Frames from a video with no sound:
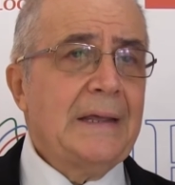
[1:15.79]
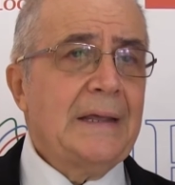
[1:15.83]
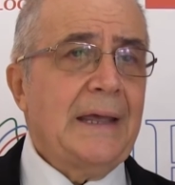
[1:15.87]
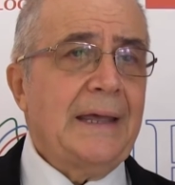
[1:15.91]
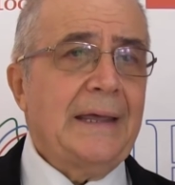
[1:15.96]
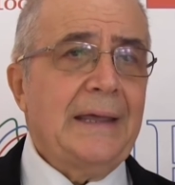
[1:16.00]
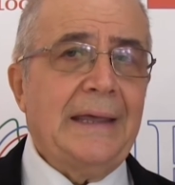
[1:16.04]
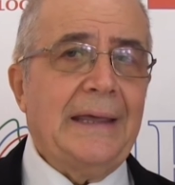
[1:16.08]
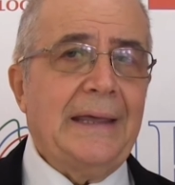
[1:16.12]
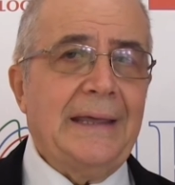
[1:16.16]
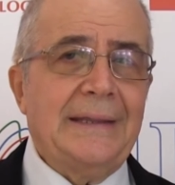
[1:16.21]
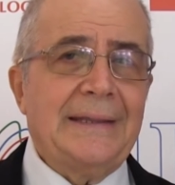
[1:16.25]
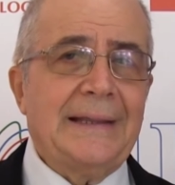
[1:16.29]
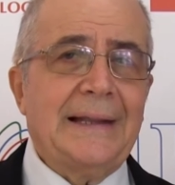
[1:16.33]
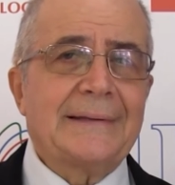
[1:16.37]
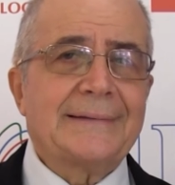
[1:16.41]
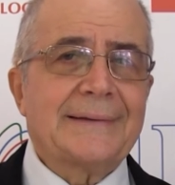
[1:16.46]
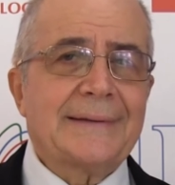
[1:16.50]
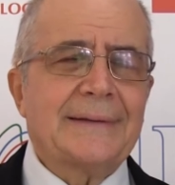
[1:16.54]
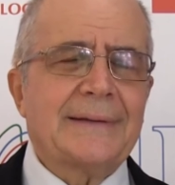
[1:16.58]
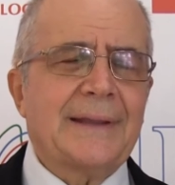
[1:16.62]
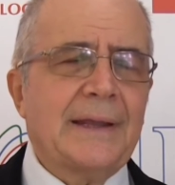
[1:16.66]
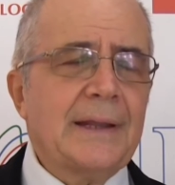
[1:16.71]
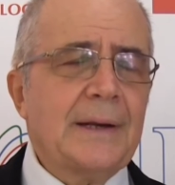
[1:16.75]
E in
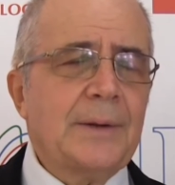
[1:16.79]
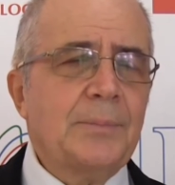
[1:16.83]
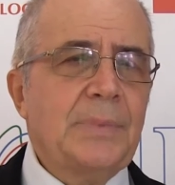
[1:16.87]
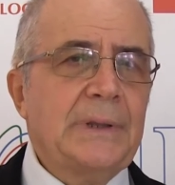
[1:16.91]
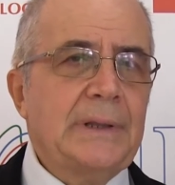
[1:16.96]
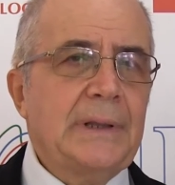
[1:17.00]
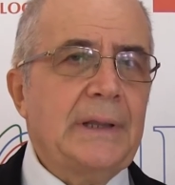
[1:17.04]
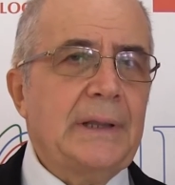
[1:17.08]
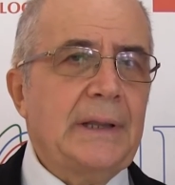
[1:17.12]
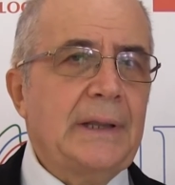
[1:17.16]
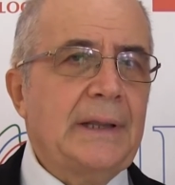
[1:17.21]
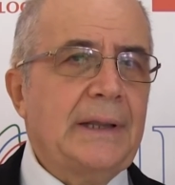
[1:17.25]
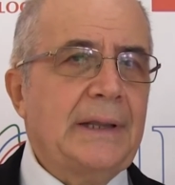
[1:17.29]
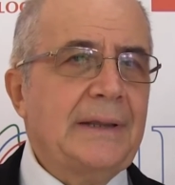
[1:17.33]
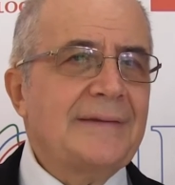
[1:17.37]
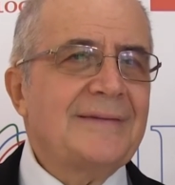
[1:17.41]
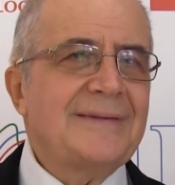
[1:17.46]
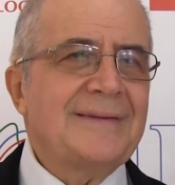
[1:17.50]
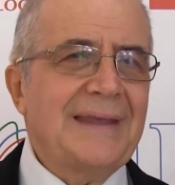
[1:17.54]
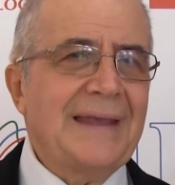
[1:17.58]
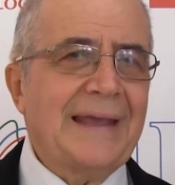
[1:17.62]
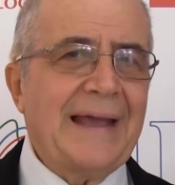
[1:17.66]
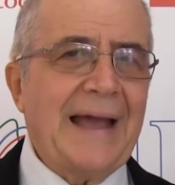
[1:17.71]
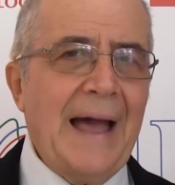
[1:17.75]
altri termini eh,
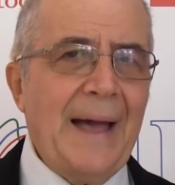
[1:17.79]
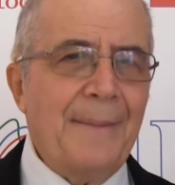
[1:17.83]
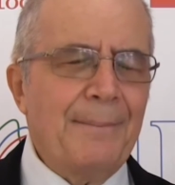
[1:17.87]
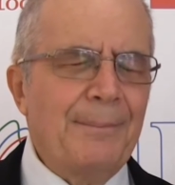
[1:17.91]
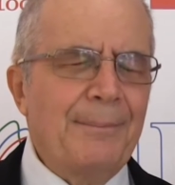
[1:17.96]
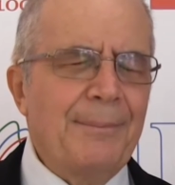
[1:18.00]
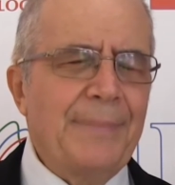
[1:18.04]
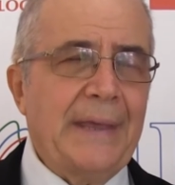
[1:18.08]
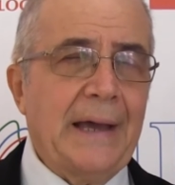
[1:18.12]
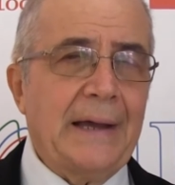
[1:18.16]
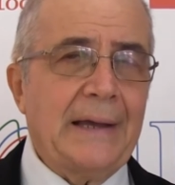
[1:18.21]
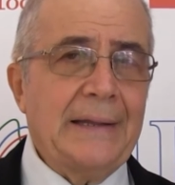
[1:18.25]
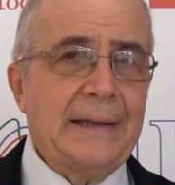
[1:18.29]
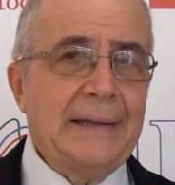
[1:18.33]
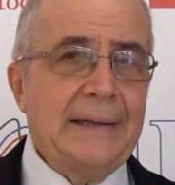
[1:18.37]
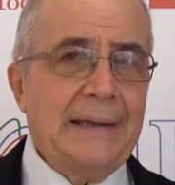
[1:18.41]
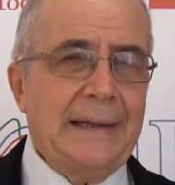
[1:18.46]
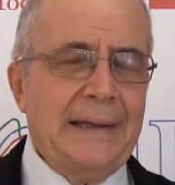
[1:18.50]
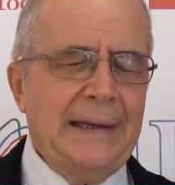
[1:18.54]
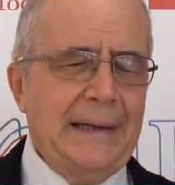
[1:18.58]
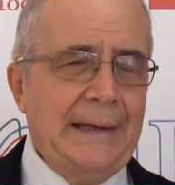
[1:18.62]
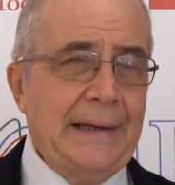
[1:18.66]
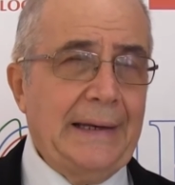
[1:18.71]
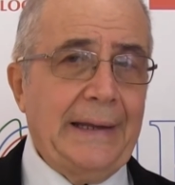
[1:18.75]
si cambia
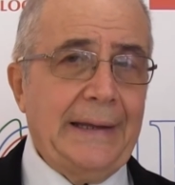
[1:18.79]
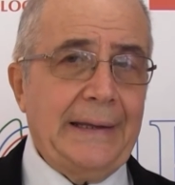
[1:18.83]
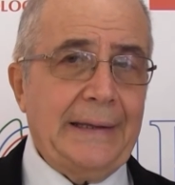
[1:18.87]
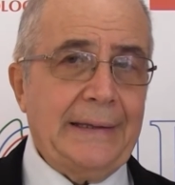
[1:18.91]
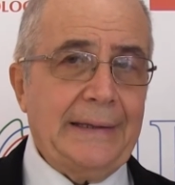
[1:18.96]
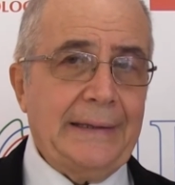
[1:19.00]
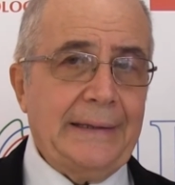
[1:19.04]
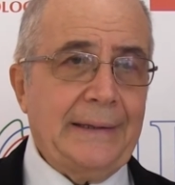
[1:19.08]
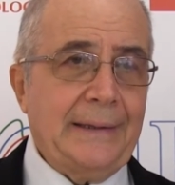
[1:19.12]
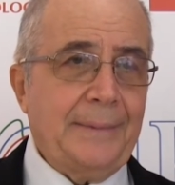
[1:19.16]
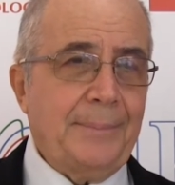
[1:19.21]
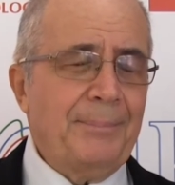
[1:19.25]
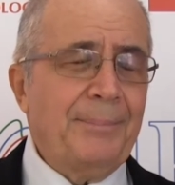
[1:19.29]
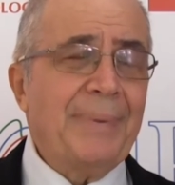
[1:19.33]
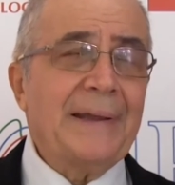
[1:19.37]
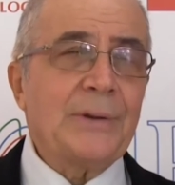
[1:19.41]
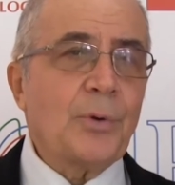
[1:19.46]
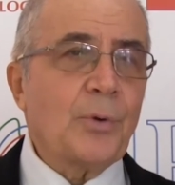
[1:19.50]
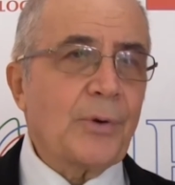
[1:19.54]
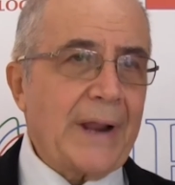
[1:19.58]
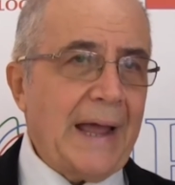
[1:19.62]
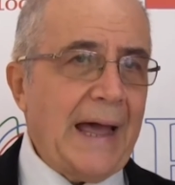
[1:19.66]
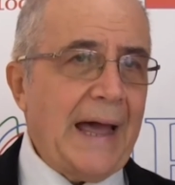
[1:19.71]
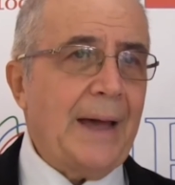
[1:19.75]
il eh,
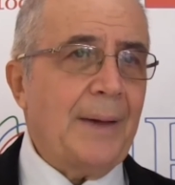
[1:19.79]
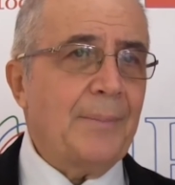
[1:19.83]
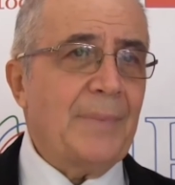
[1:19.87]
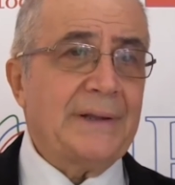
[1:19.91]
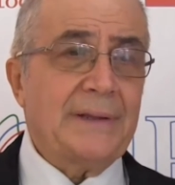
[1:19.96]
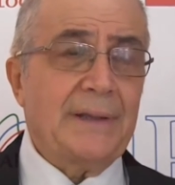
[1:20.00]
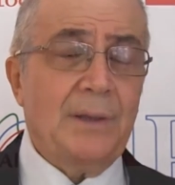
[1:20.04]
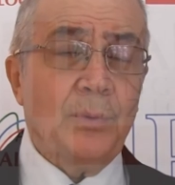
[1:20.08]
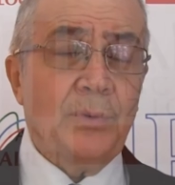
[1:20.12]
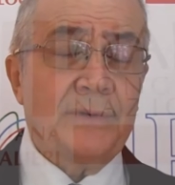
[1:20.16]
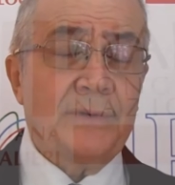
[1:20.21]
panorama di